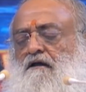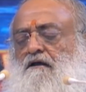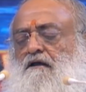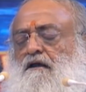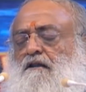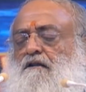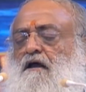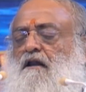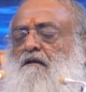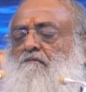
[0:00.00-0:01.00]
इतना
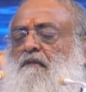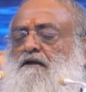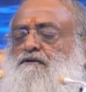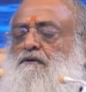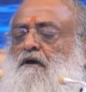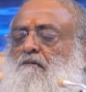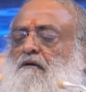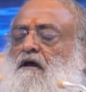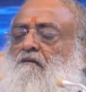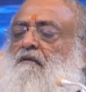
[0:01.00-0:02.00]
लंबा चौड़ा बड़ा
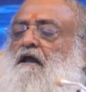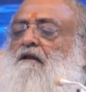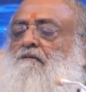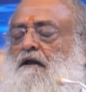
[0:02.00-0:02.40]
महल बनाने